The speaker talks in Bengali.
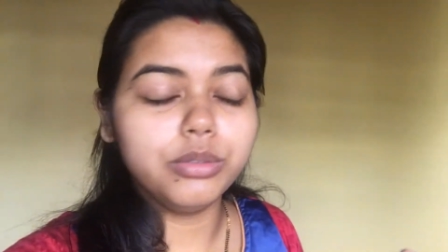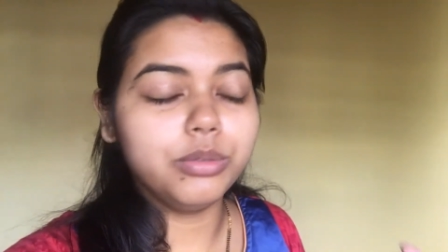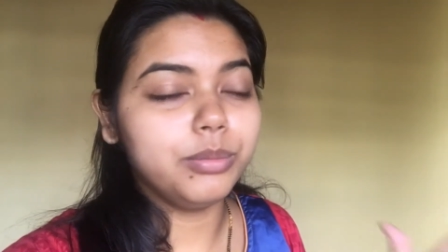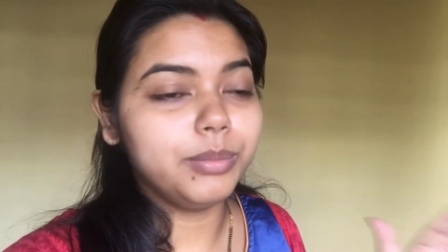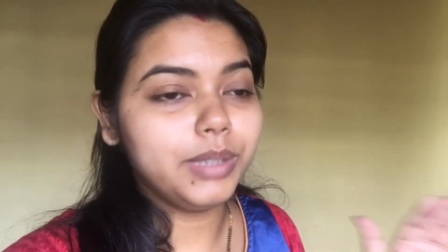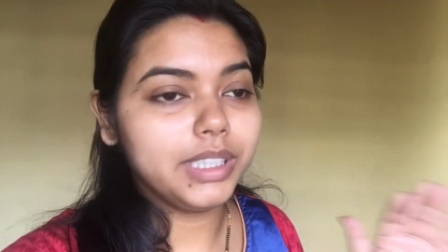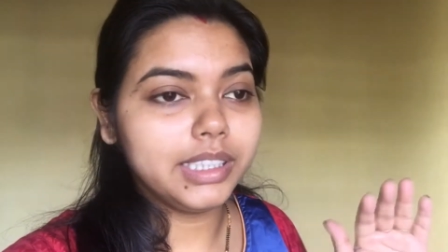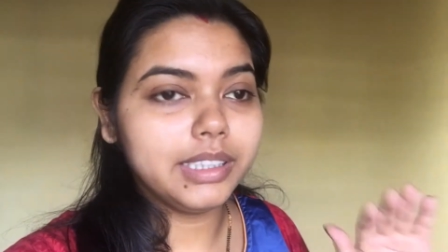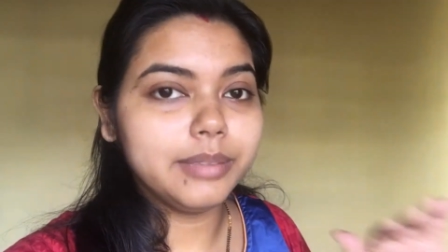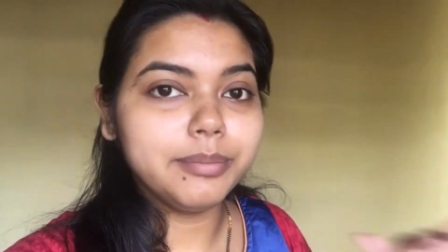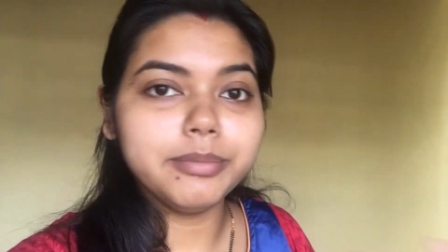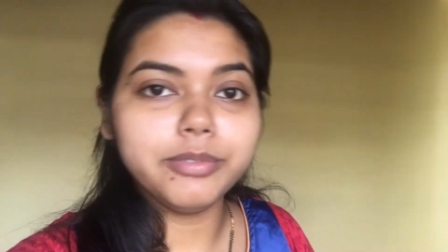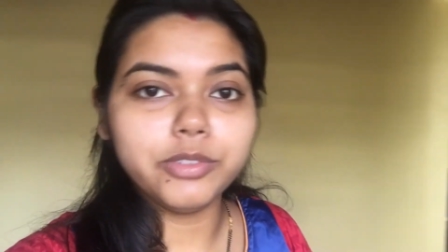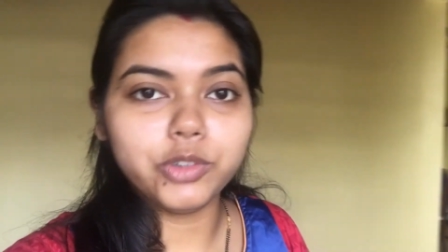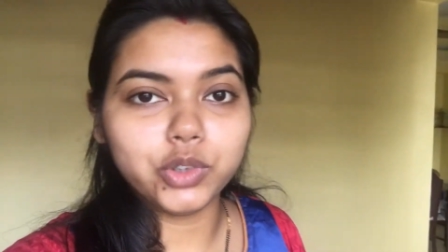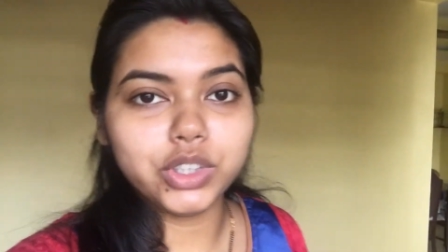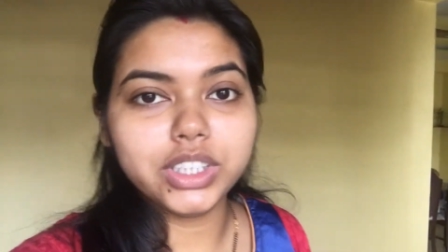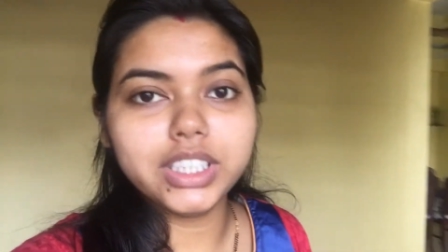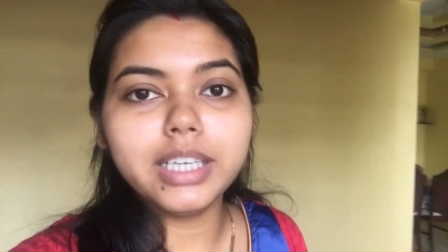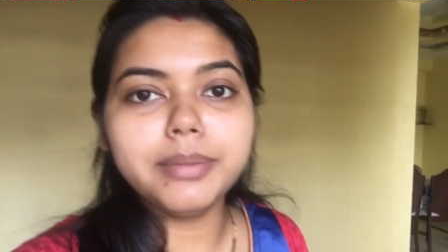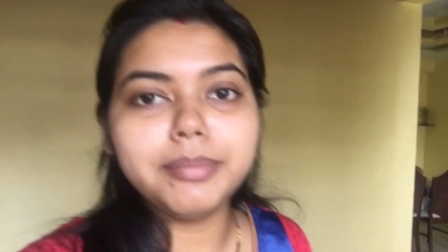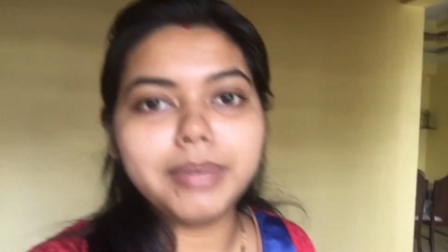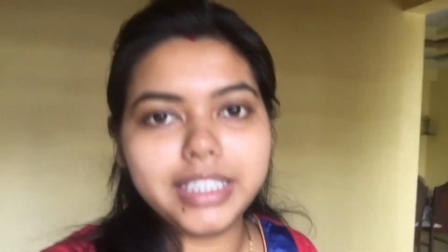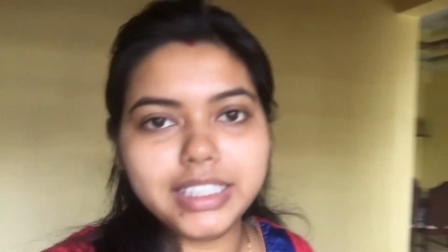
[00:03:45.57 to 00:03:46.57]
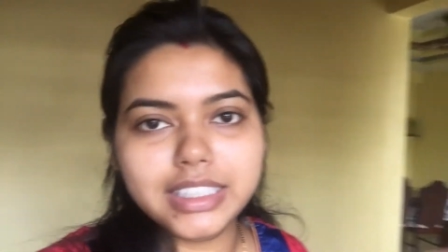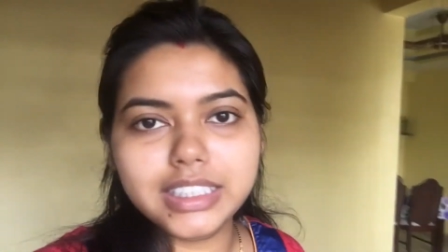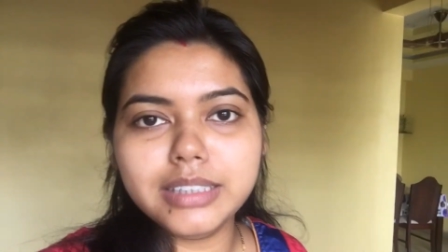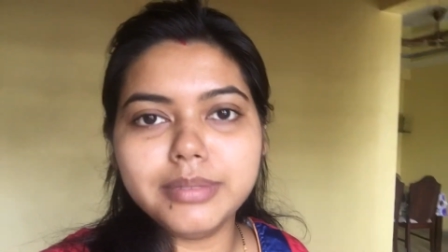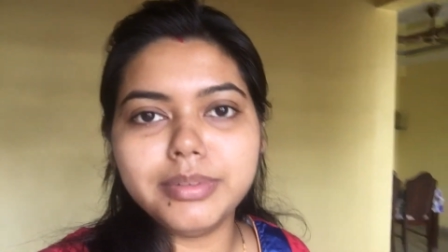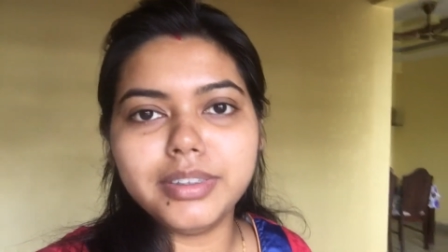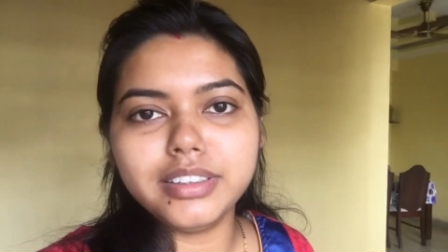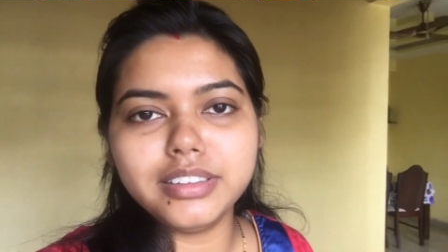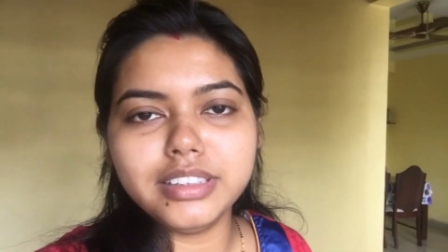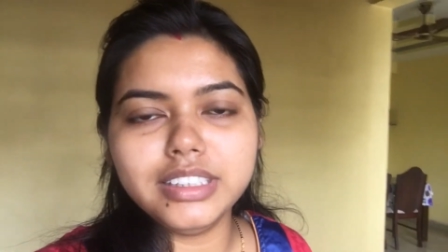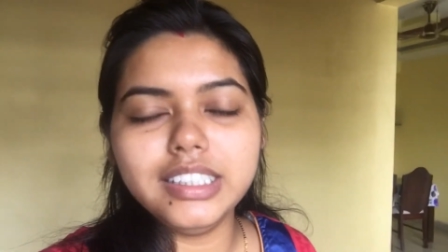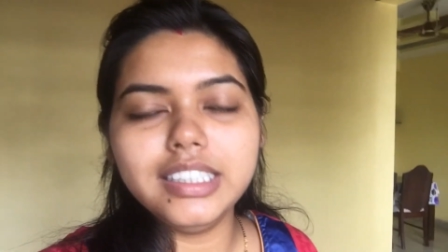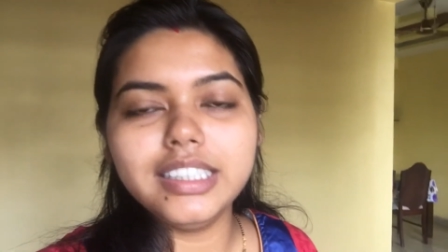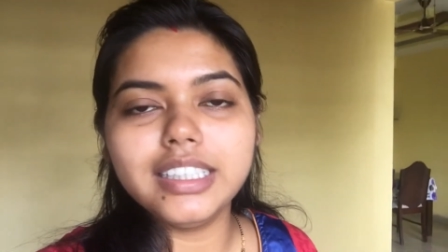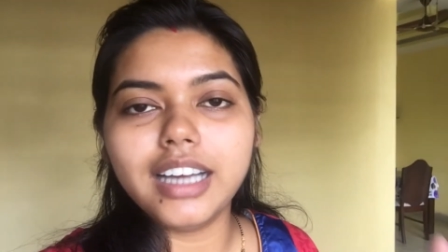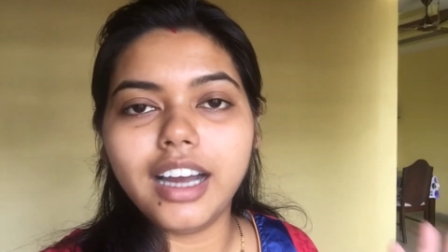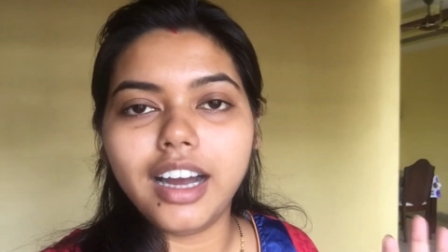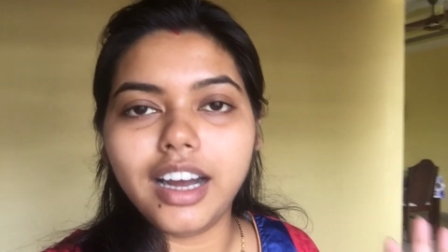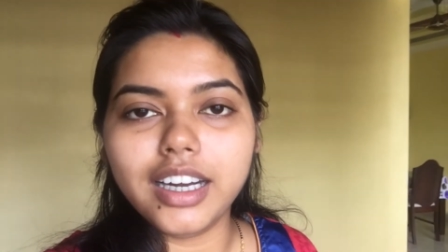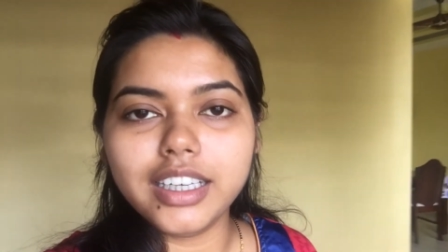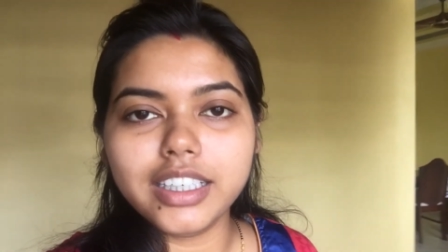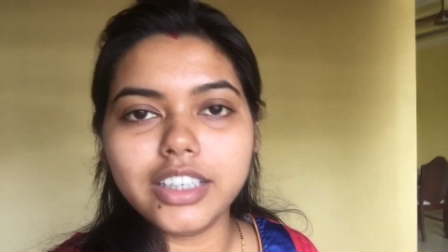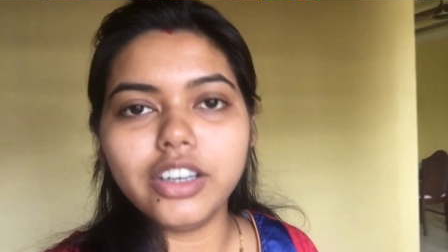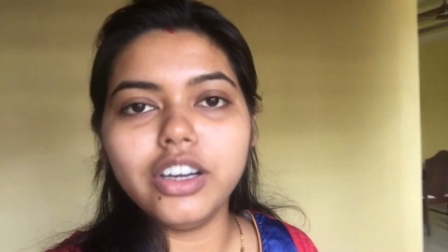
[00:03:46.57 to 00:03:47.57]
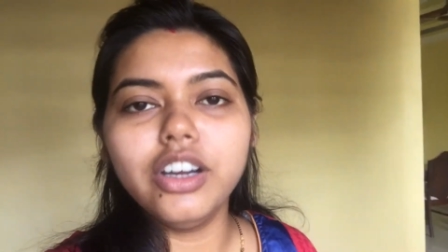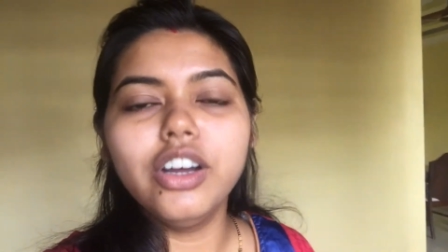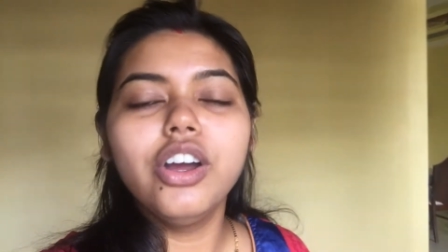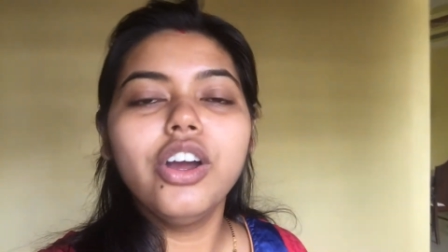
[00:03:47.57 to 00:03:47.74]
মানে ওর থেকে বাড়িতে বানিয়ে খাওয়াটা